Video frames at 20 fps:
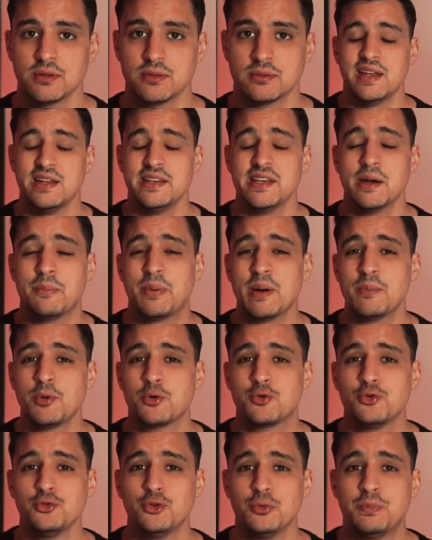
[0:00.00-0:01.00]
Il n'y a pas
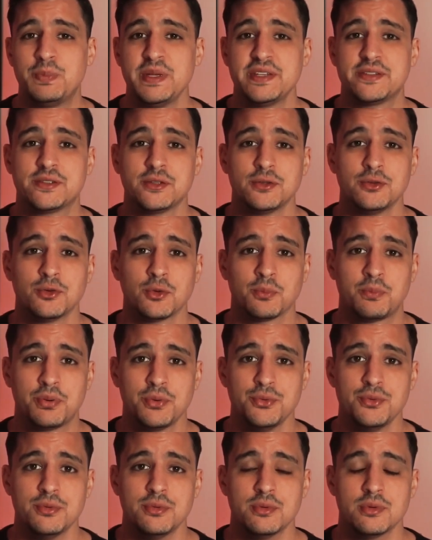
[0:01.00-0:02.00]
beaucoup de pistes non
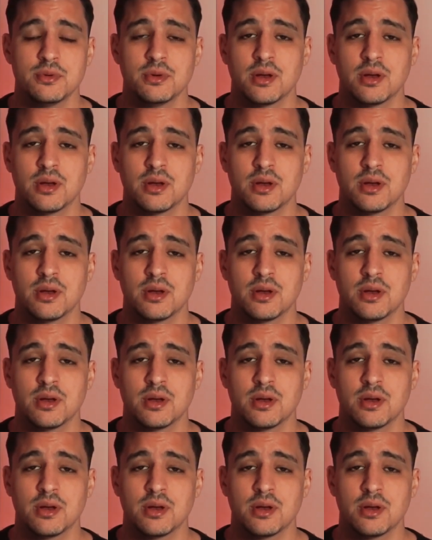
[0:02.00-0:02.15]
plus.